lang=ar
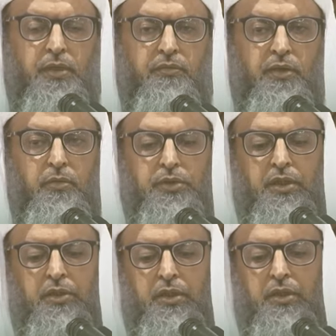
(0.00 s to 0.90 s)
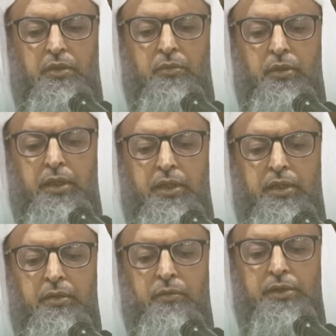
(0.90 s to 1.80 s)
فهو صلى الله
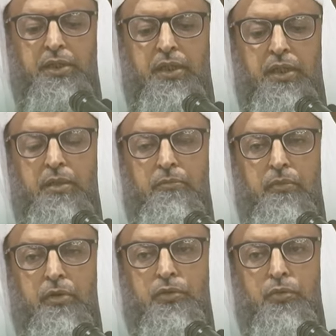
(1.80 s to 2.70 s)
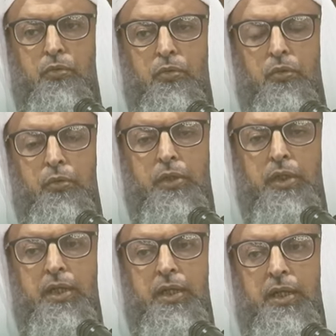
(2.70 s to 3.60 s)
عليه وسلم رسول
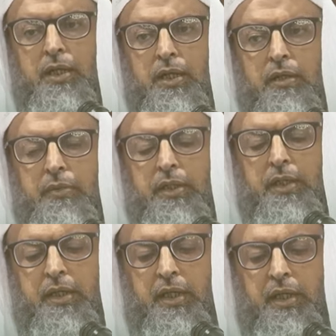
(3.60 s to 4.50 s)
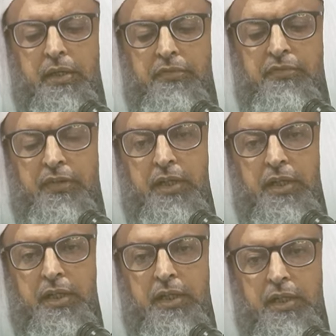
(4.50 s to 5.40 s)
للعالمين كافة
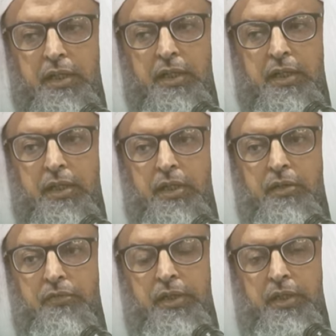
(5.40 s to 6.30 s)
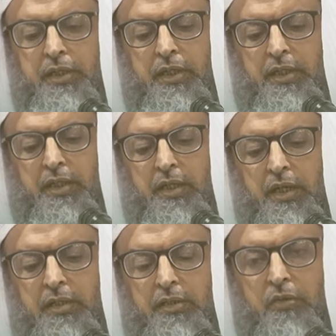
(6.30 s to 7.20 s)
في حين
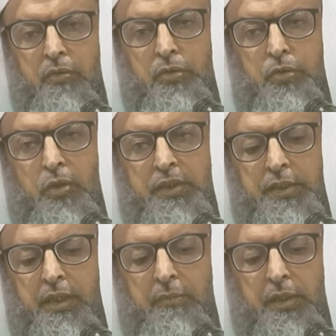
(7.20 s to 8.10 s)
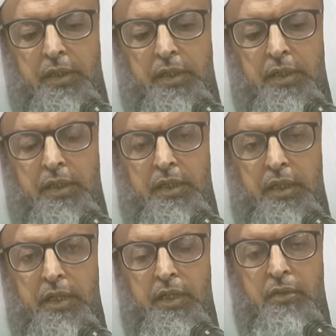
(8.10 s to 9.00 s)
أن الرسل السابقين
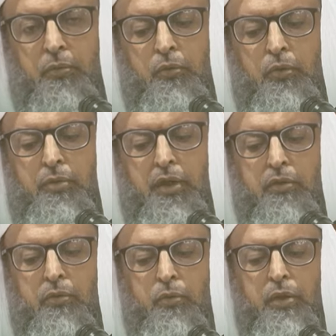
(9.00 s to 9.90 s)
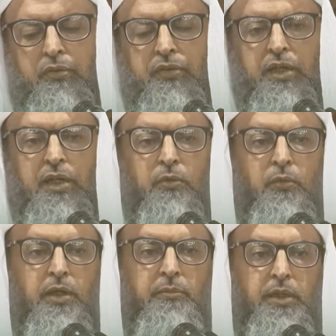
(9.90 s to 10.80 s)
كانوا يبعثون في
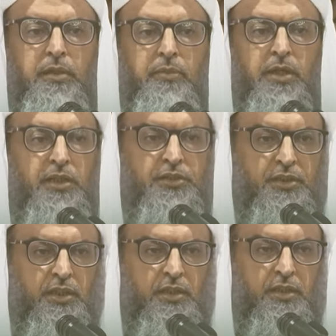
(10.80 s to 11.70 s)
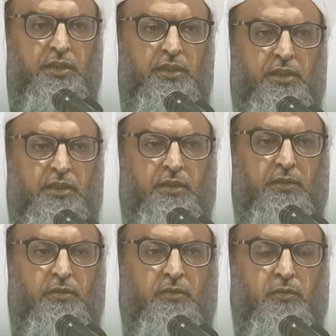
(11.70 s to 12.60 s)
أقوامهم خاصة
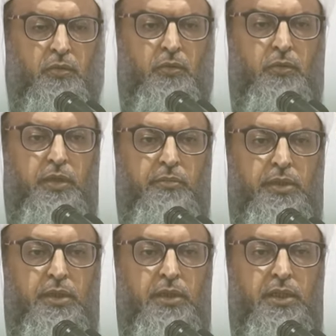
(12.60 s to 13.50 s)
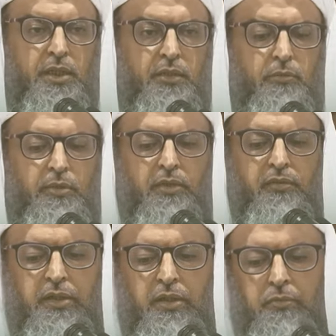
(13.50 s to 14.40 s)
كل نبي كان يبعث
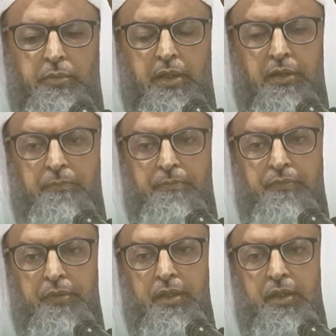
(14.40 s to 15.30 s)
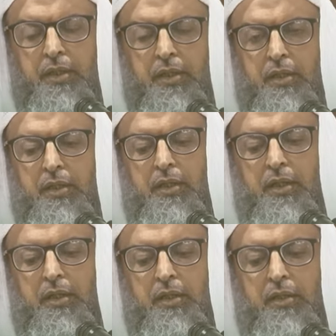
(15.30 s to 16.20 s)
قومه
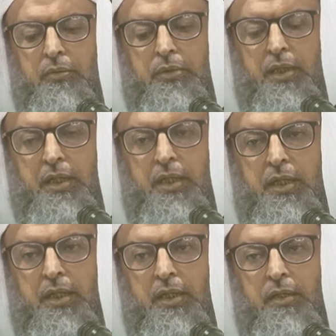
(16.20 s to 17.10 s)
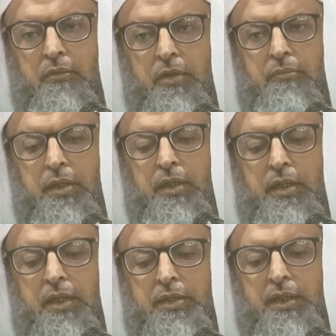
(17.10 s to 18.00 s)
قال الله تعالى
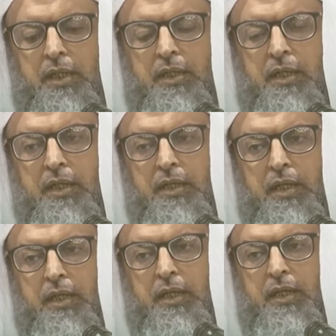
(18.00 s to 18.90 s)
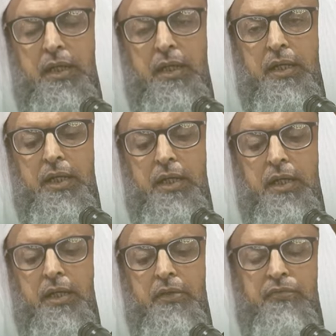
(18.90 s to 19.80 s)
وما أرسلناك إلا
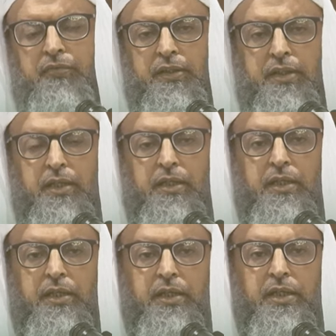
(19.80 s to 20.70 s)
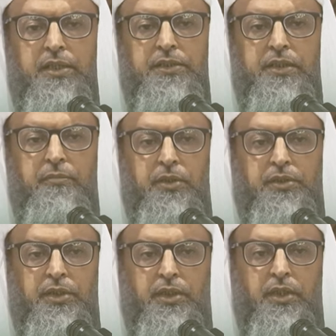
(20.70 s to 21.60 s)
كافة للناس
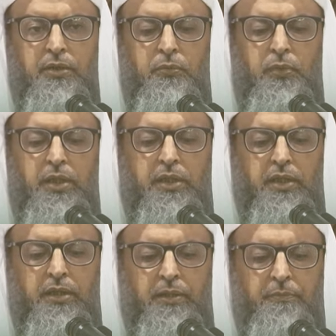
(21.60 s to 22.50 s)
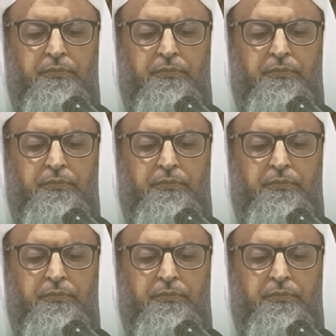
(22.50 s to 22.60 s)
بشيرا ونذيرا